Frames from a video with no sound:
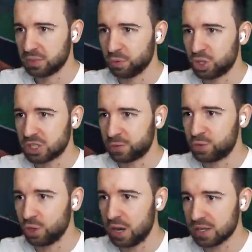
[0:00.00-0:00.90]
Это получается
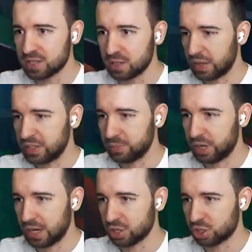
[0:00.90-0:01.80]
все ресы. Один
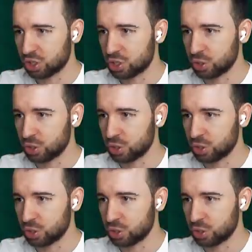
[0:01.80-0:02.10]
мы, конечно же,